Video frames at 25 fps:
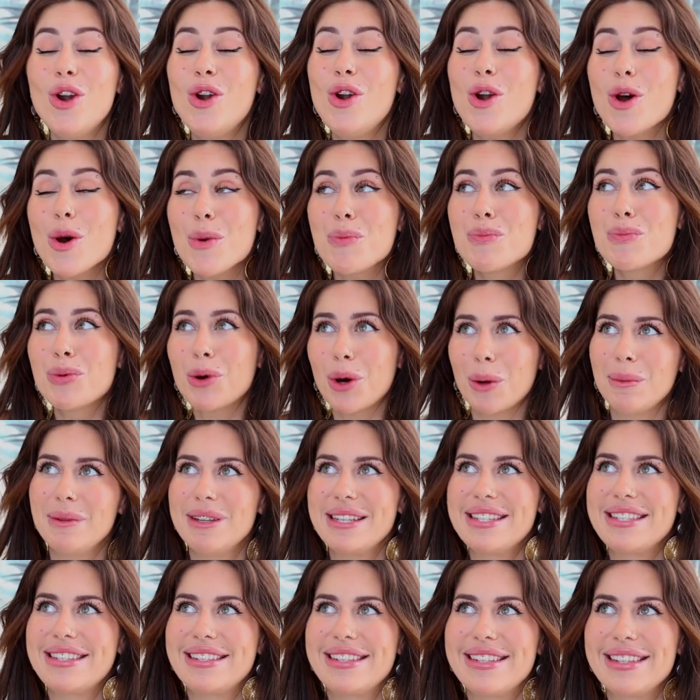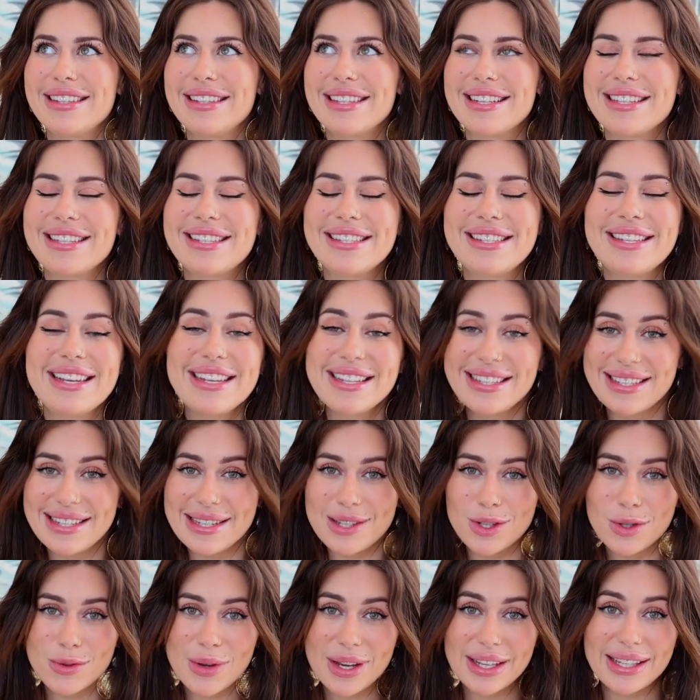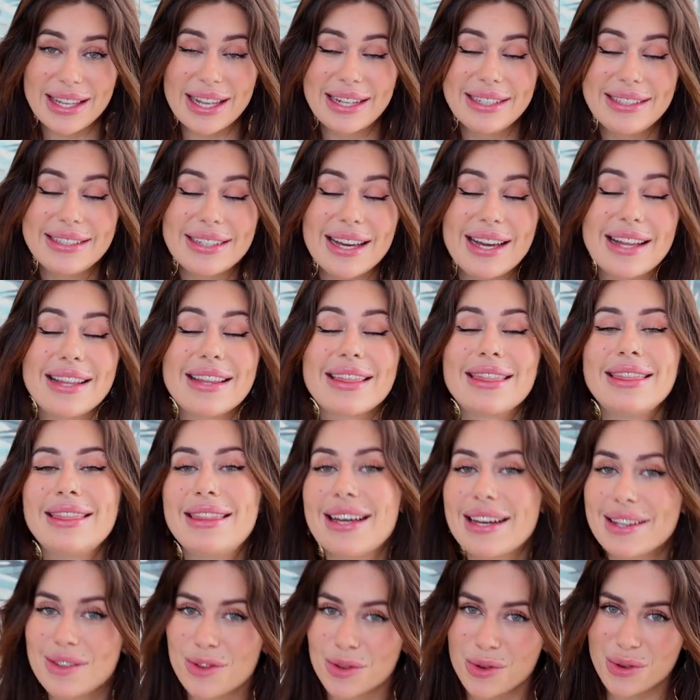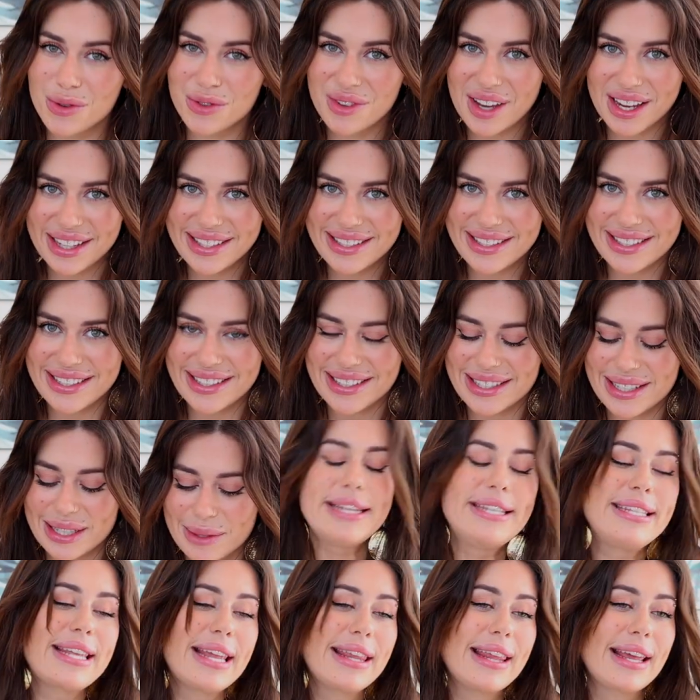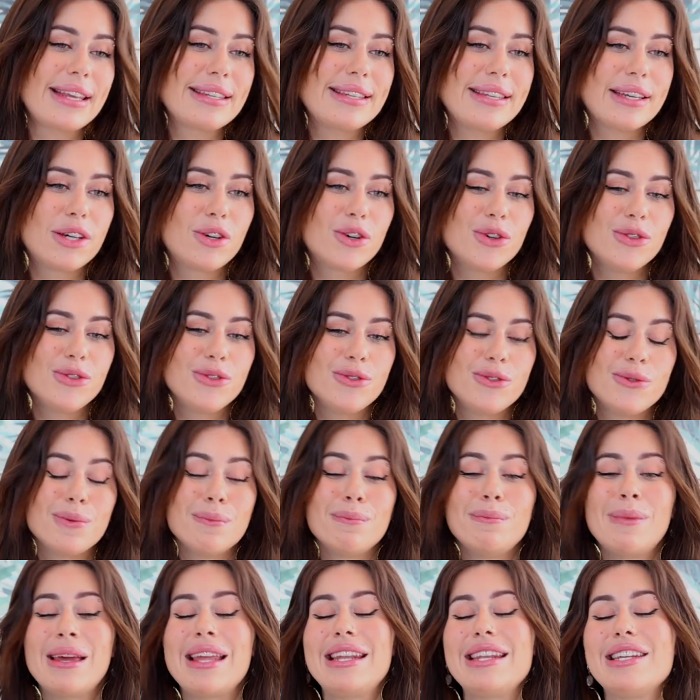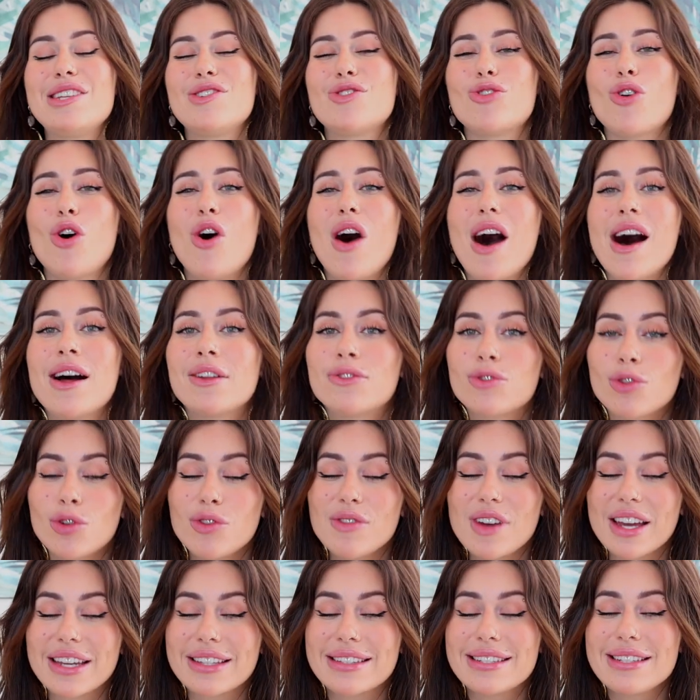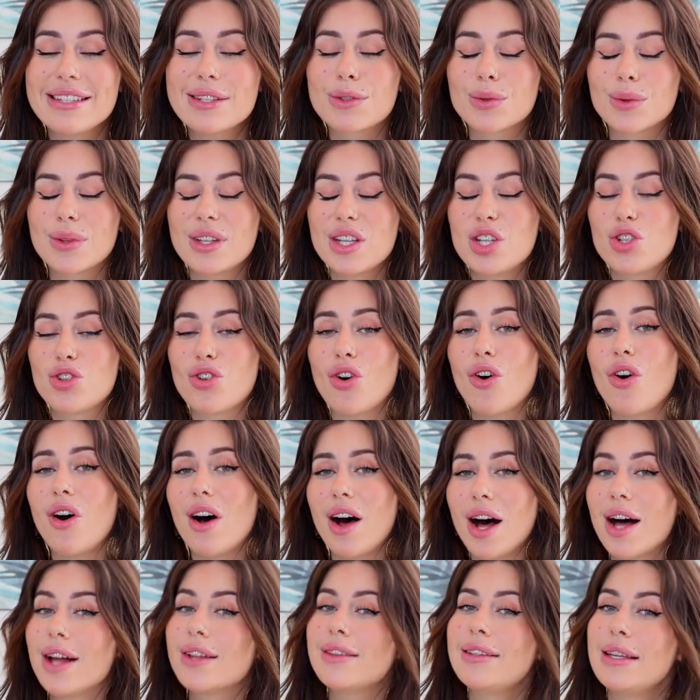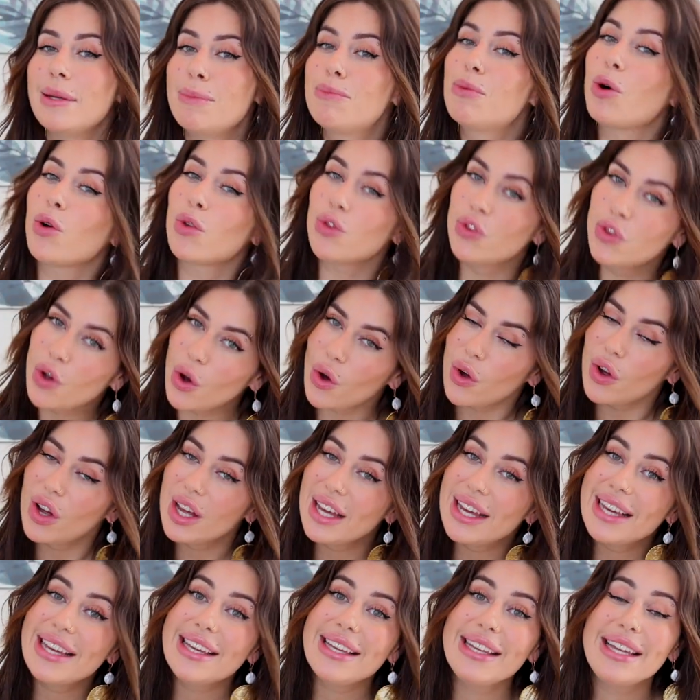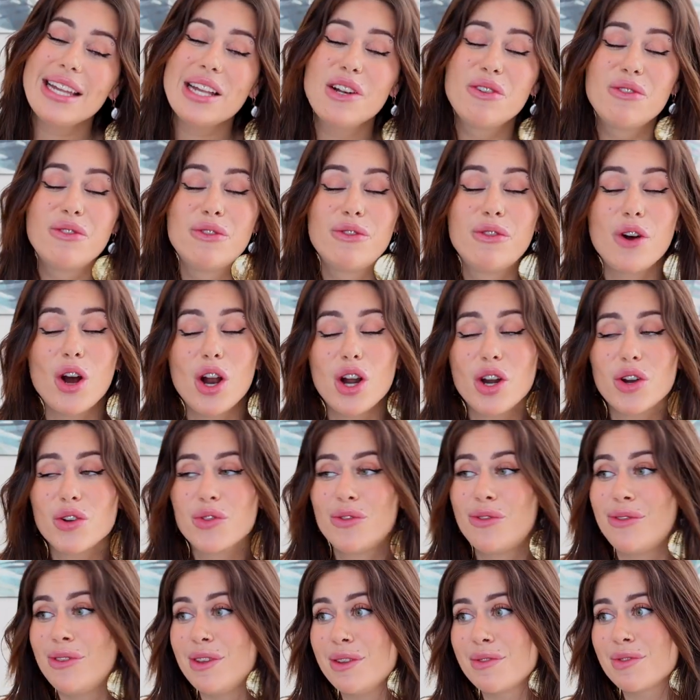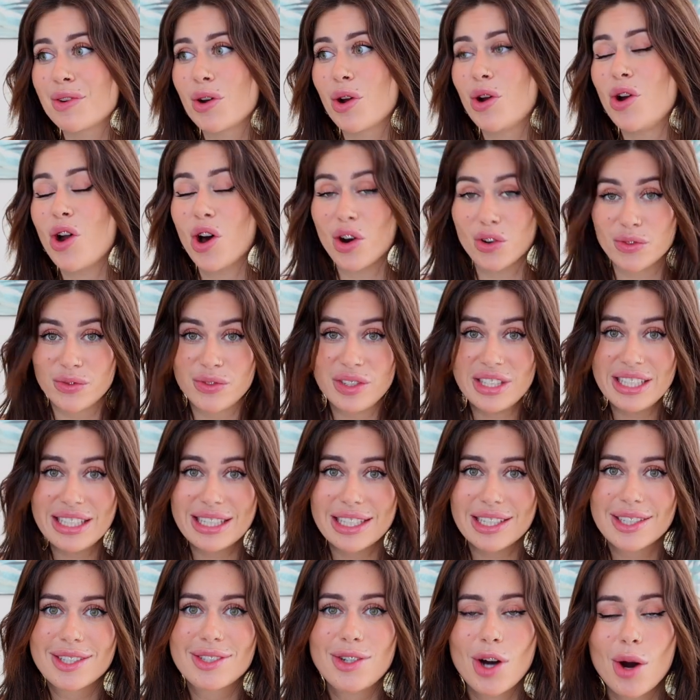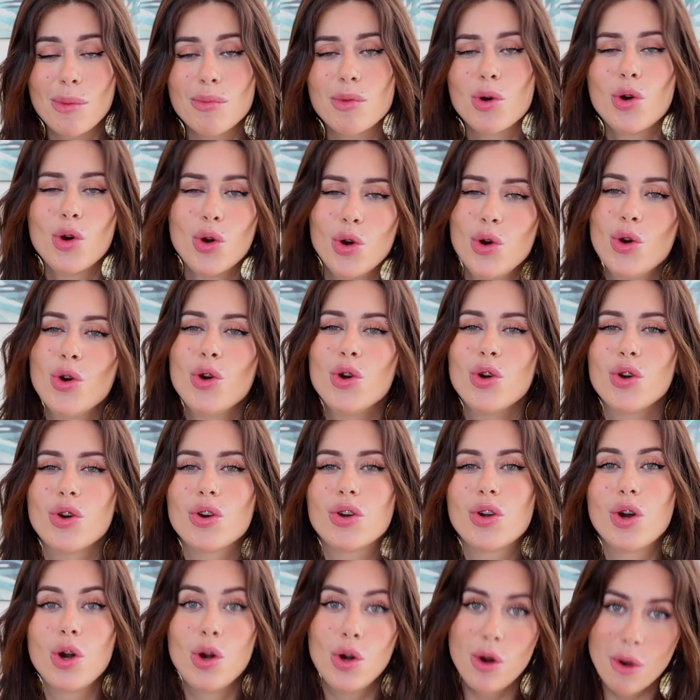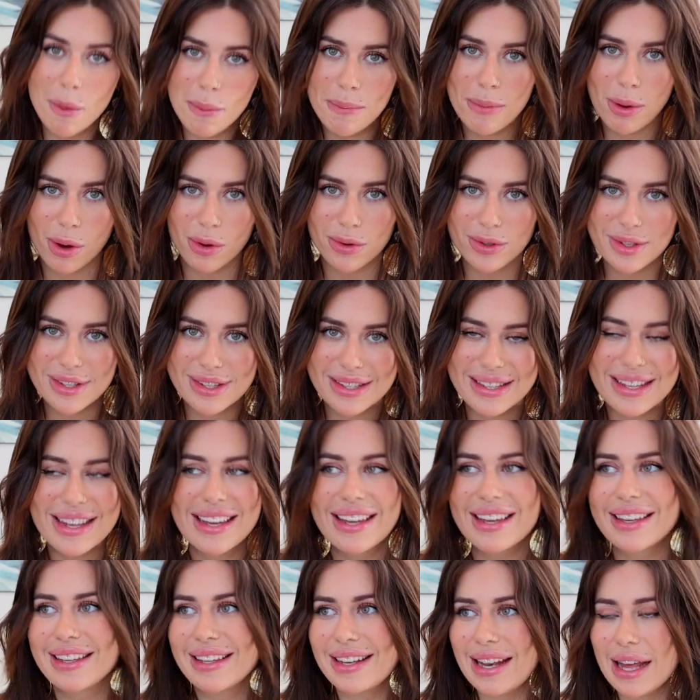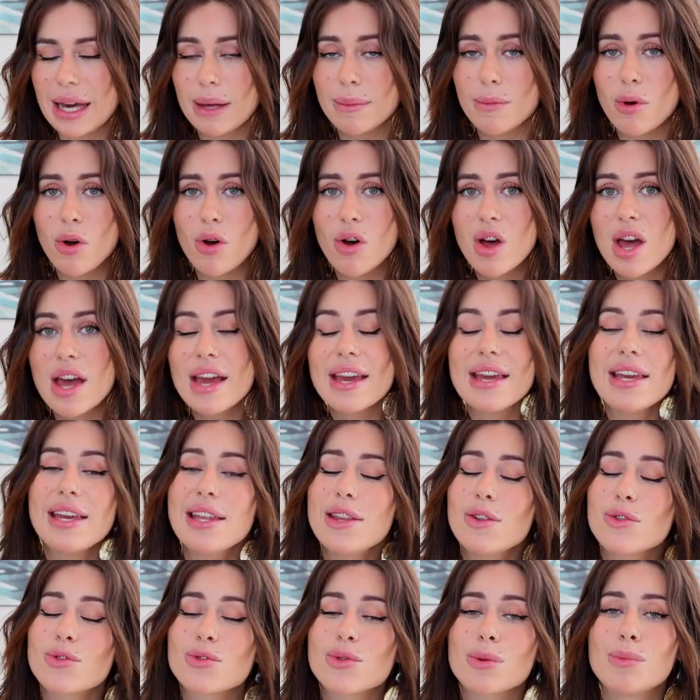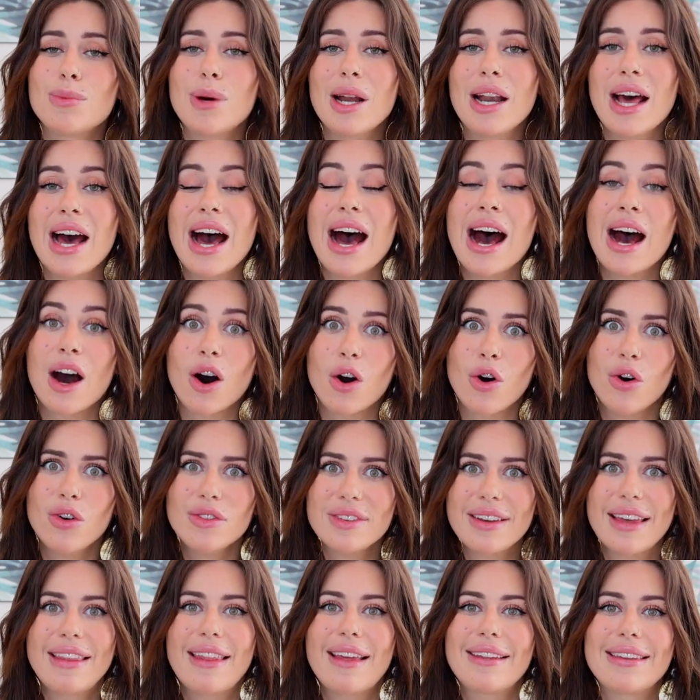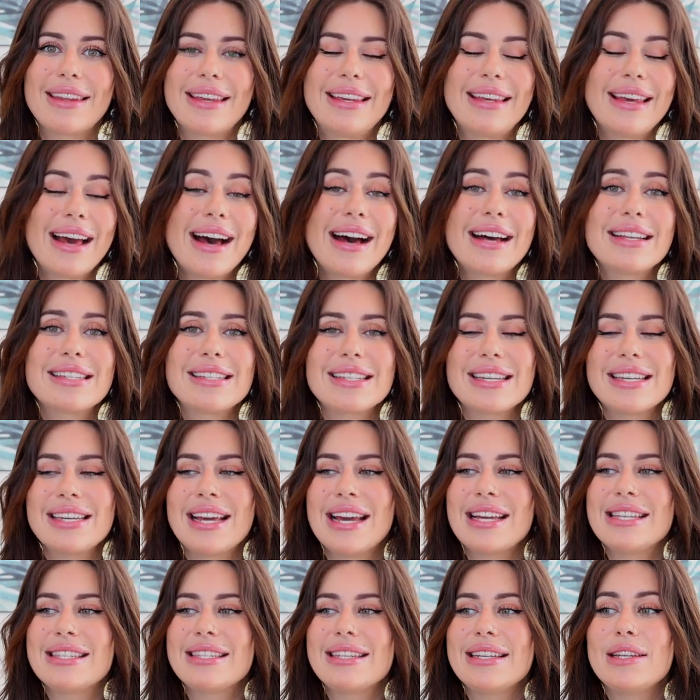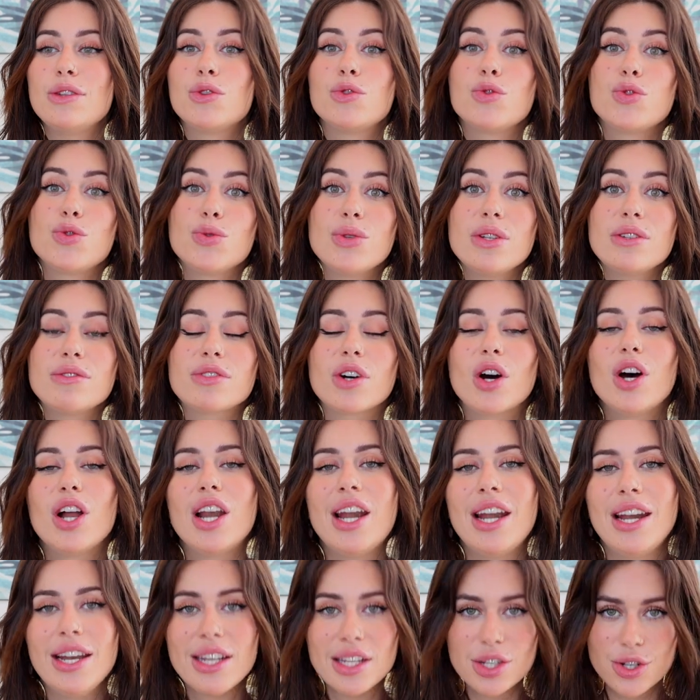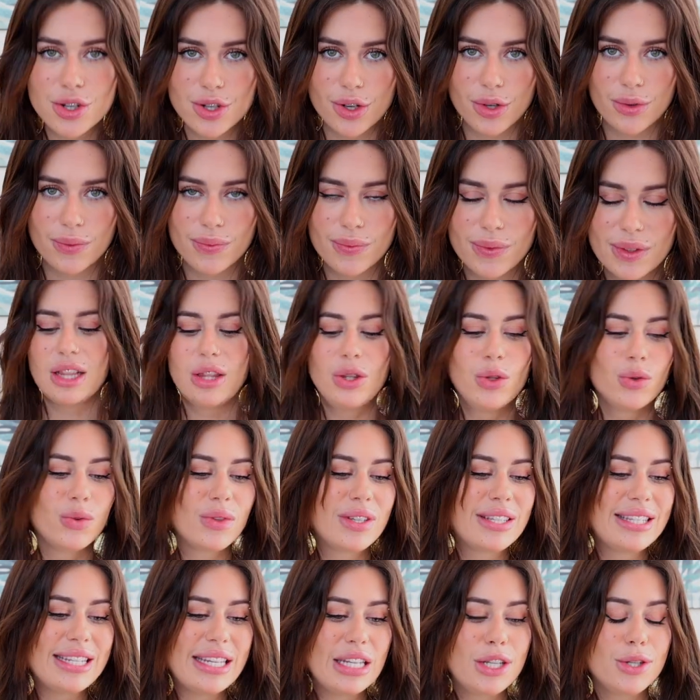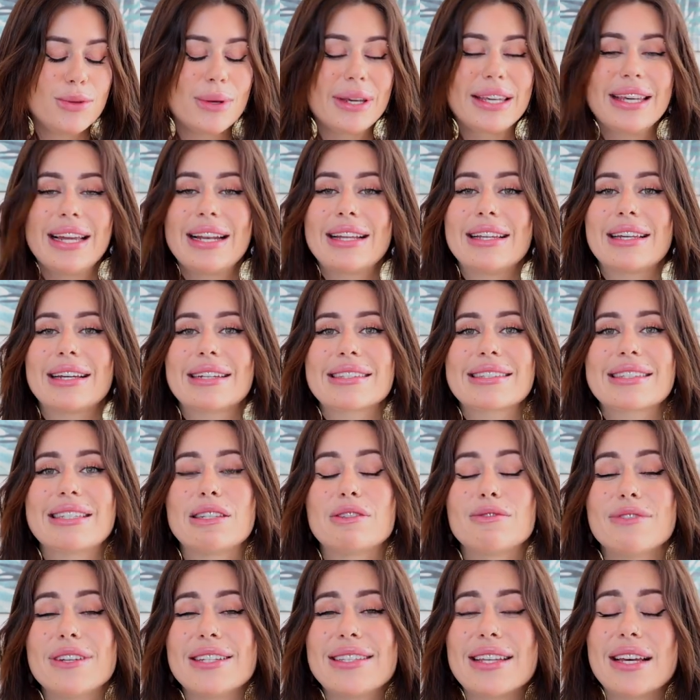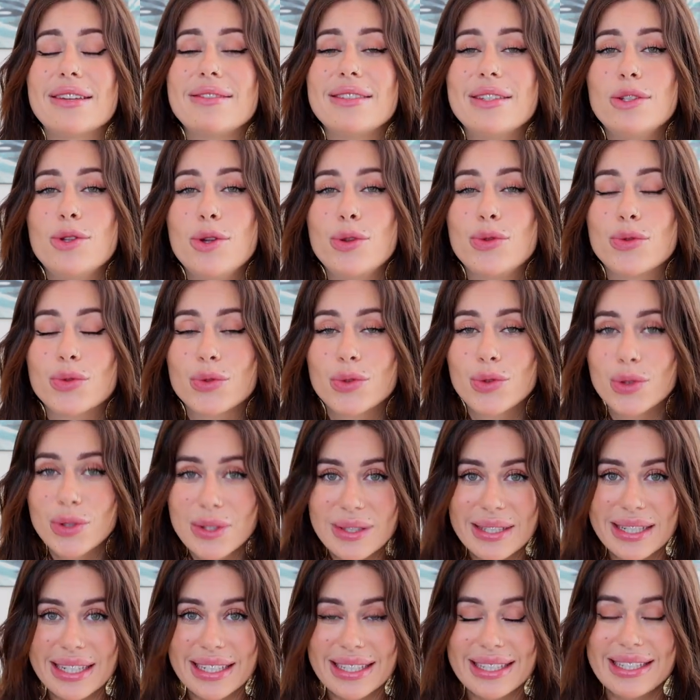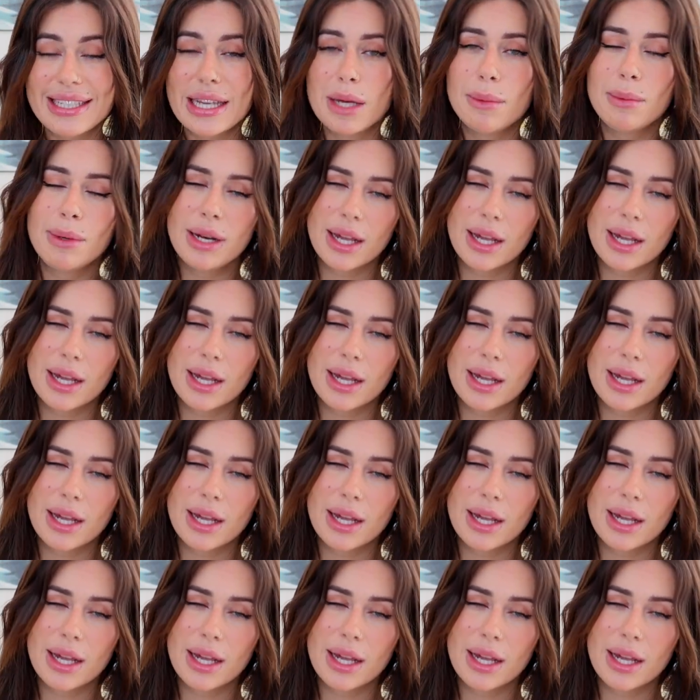le premier signe, c'est si tu es quelqu'un d'introverti. C'est assez connu, mais les gens introvertis sont des gens indépendants. Ils veulent vivre leur vie comme eux le pensent. Clairement, ils ne sont pas là à rentrer dans des cases et à essayer de suivre les gens. Donc si tu es quelqu'un qui fait ta vie de ton côté, qui aime